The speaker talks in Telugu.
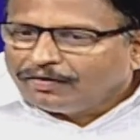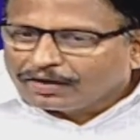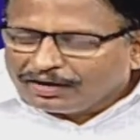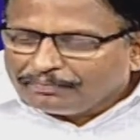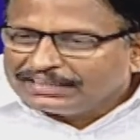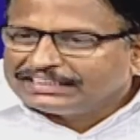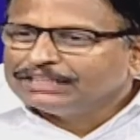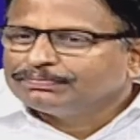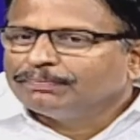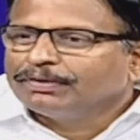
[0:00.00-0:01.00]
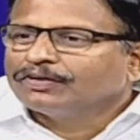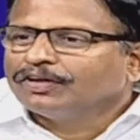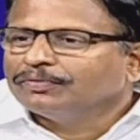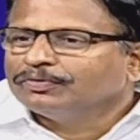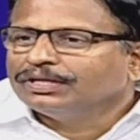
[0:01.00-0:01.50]
ఒక మెసేజ్ పబ్లిక్లో
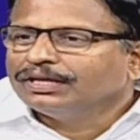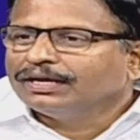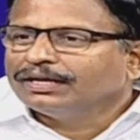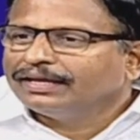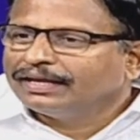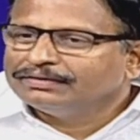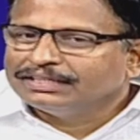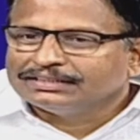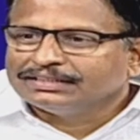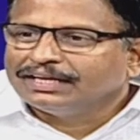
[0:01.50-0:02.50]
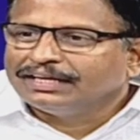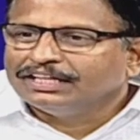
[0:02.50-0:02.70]
ఏముంది అంటే ఏం చేసినా